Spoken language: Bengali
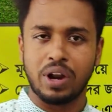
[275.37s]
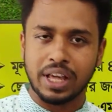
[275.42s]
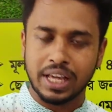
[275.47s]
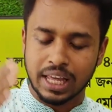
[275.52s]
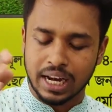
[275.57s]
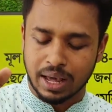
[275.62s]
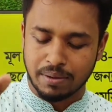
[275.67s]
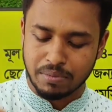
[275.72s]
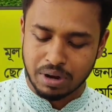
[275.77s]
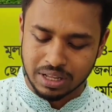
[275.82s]

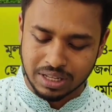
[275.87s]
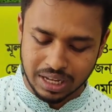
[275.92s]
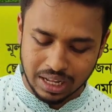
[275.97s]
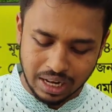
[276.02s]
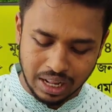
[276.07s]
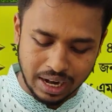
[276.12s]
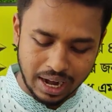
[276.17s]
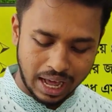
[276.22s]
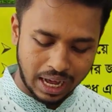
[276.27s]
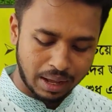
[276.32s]
অনেকের আমরা
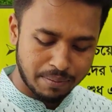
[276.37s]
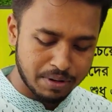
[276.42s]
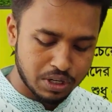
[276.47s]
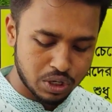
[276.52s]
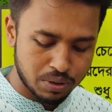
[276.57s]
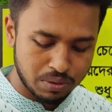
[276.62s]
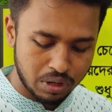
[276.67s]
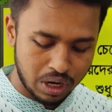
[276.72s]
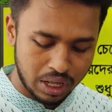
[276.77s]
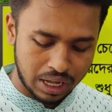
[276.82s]
যারা ঢাকা
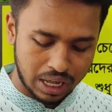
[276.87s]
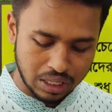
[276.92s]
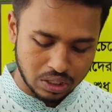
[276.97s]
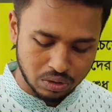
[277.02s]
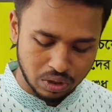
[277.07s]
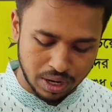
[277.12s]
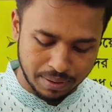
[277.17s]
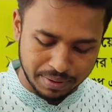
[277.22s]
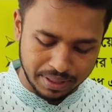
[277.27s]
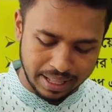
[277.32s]
বিশ্ববিদ্যালয়ে কাজ
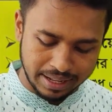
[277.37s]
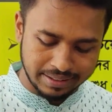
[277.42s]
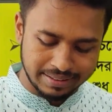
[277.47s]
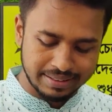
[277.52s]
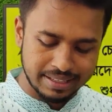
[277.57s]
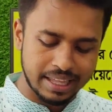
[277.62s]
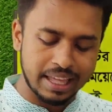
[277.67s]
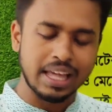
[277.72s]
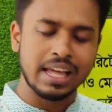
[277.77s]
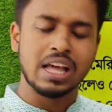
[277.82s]
করি আমি
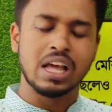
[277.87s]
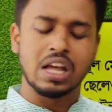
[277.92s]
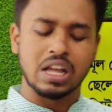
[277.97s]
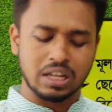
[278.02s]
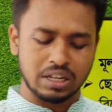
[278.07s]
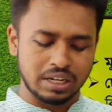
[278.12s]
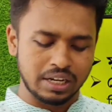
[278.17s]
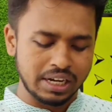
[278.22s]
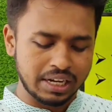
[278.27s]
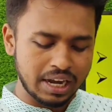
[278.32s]
দেখছি
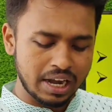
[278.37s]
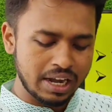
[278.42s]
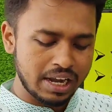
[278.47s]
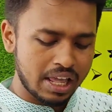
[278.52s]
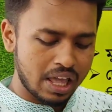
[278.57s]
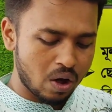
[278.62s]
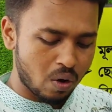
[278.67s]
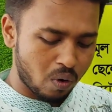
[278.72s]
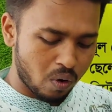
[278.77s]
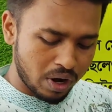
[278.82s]
রিটার্ন
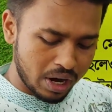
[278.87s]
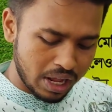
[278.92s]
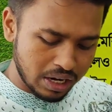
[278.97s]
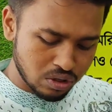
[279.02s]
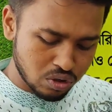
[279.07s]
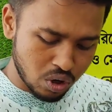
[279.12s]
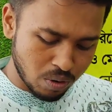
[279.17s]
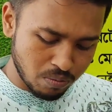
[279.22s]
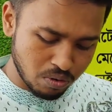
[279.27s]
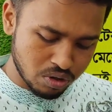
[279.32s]
নিয়ে অনেক
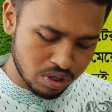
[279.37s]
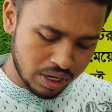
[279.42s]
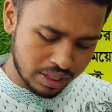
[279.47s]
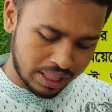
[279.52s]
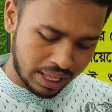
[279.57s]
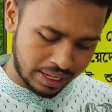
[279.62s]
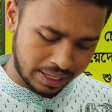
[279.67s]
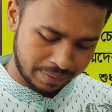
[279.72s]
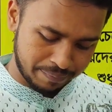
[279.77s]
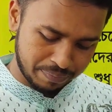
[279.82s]
সমস্যা
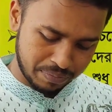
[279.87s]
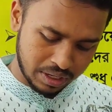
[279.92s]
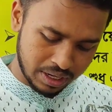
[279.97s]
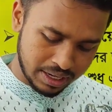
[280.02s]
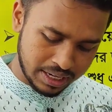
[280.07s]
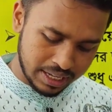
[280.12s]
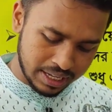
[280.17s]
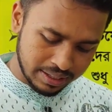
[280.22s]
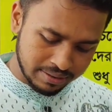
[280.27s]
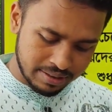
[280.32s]
থাকে
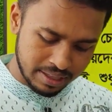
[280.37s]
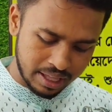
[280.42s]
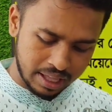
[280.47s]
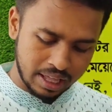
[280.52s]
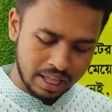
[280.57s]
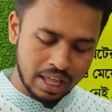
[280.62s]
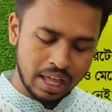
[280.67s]
ঠিক আছে